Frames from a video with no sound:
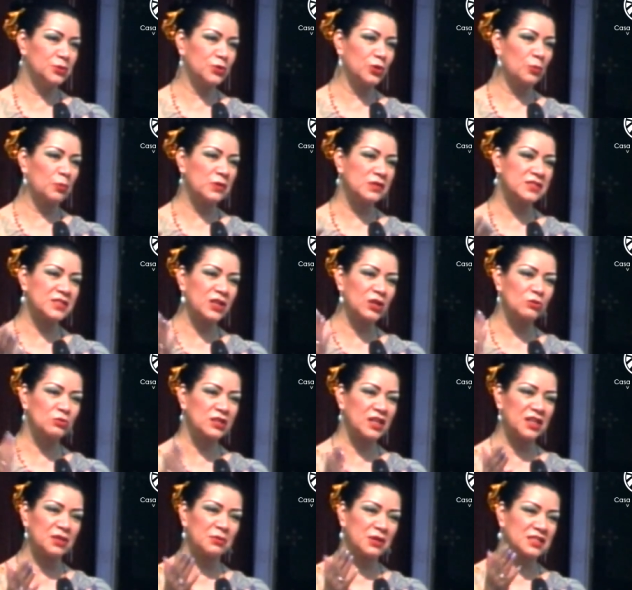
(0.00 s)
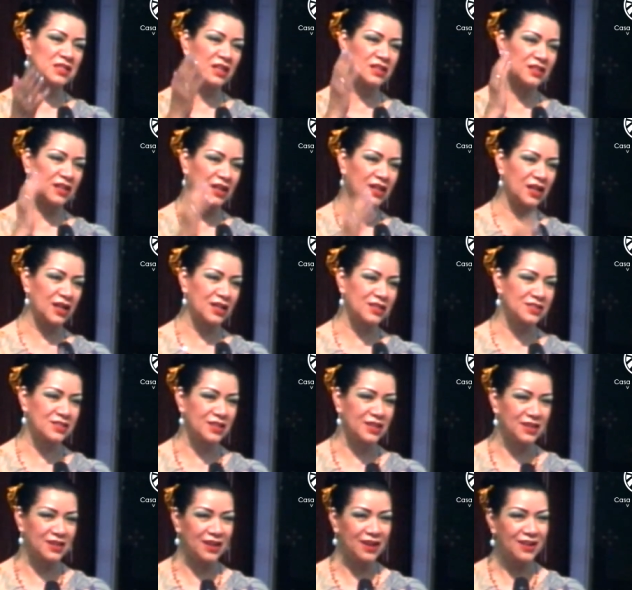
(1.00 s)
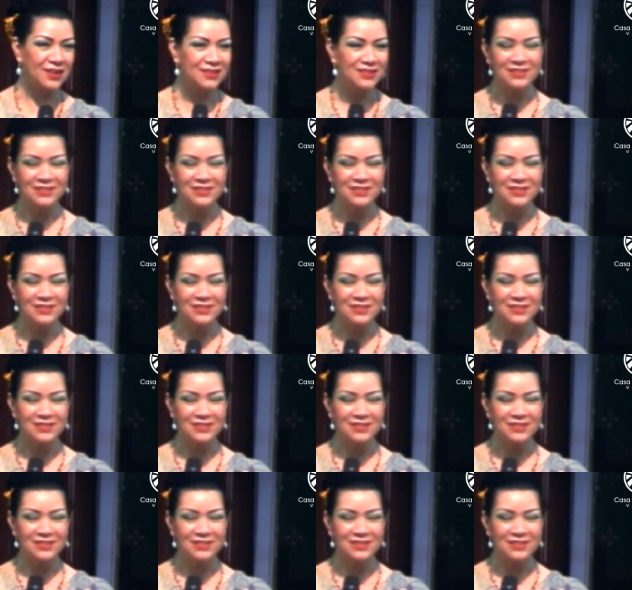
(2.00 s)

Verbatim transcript: Uh, yo pensé que usted iba a saltar de la silla.